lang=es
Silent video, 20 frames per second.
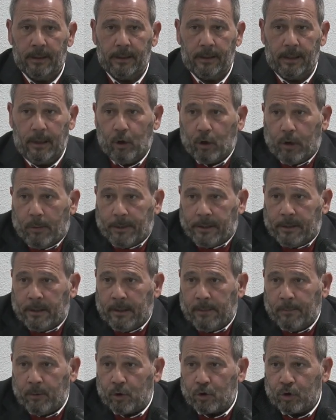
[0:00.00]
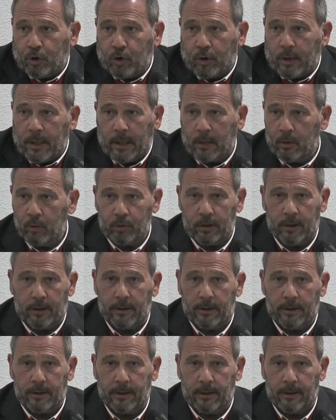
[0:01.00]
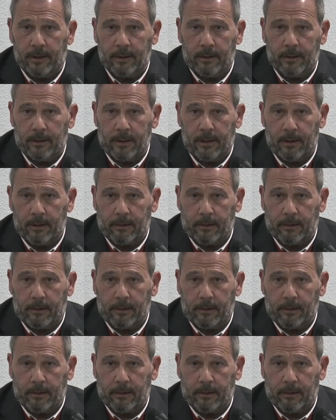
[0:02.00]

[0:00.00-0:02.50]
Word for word: y es lo que pretendemos nosotros que hagan ustedes, que,